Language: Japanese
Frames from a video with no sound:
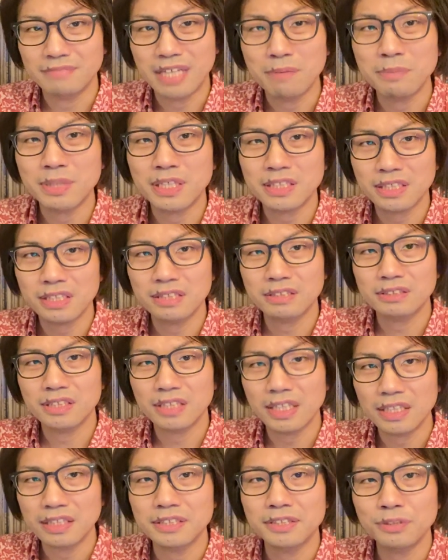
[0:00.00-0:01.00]
山田さん
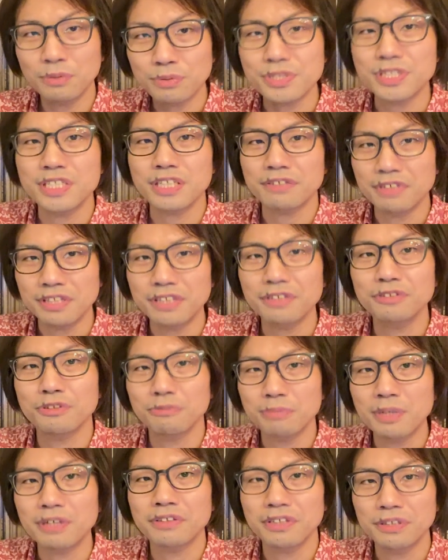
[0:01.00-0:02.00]
がよくしてくれてるって
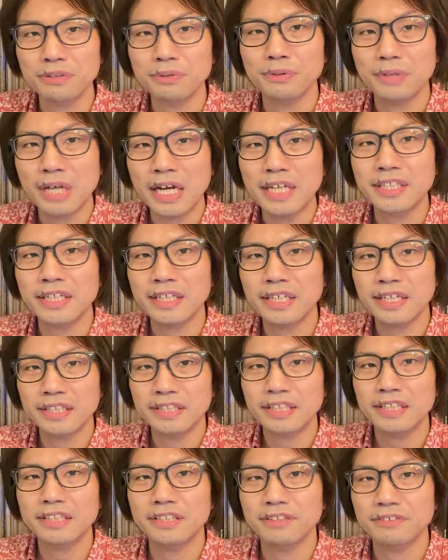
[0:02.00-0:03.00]
のもあるけど間柄
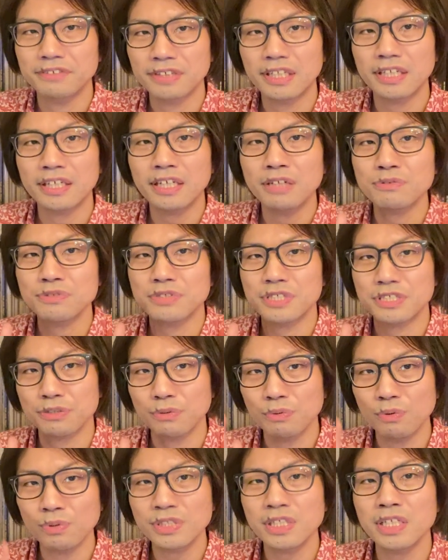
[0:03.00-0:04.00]
になってるから彼女たちの
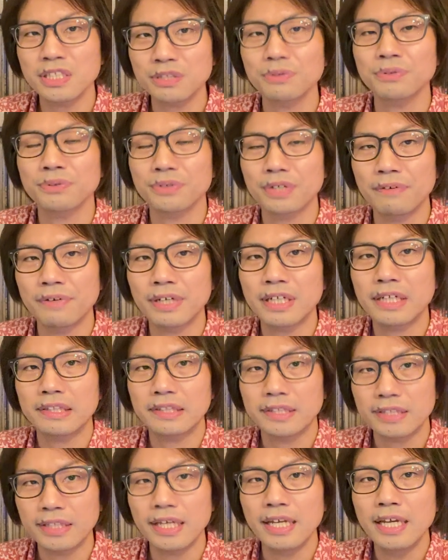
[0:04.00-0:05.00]
個性というのが分かっ
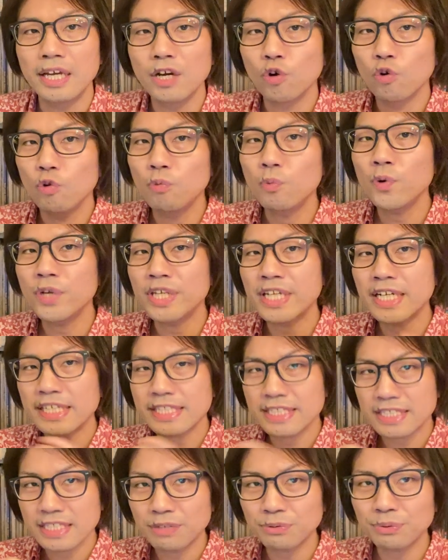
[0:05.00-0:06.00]
て思い入れが
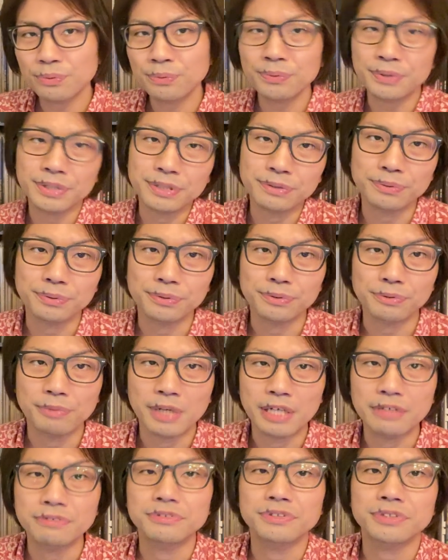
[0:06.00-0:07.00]
違うところに行くというの
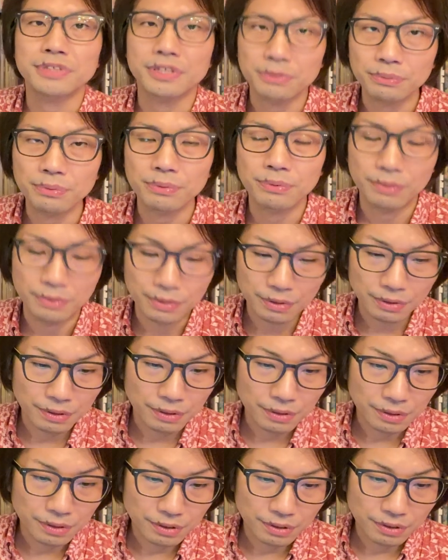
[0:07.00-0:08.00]
もあるんですけど、
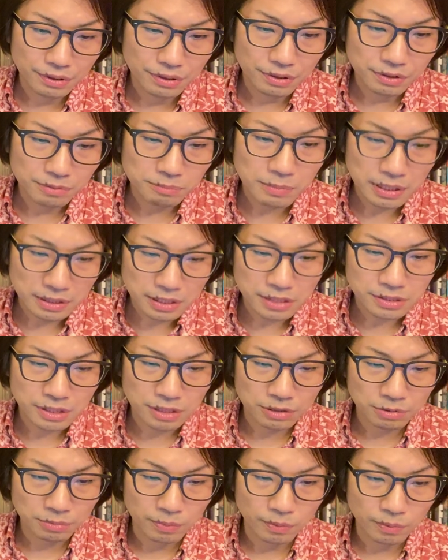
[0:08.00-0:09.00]
まあです
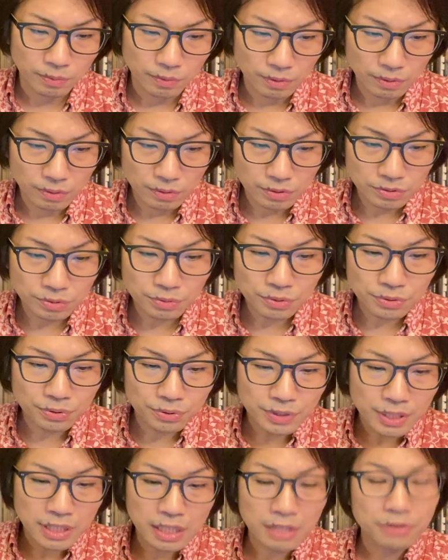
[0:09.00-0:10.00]
けどもその
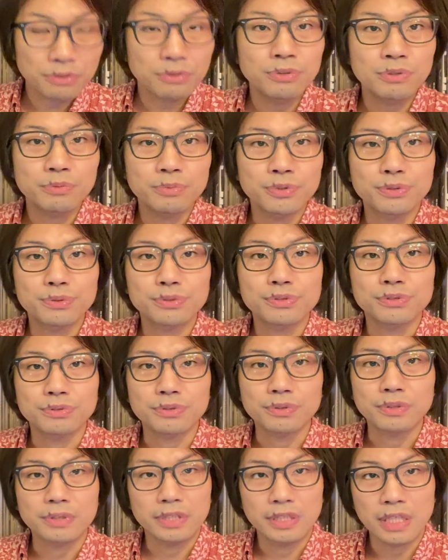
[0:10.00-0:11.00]
距離感というのも一つ
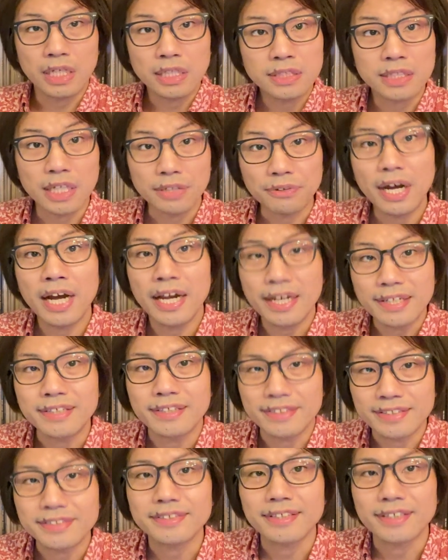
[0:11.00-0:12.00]
の現在の
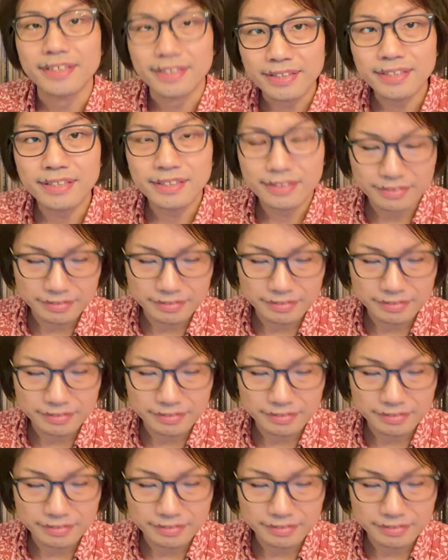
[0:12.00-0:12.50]
アイディアですからね。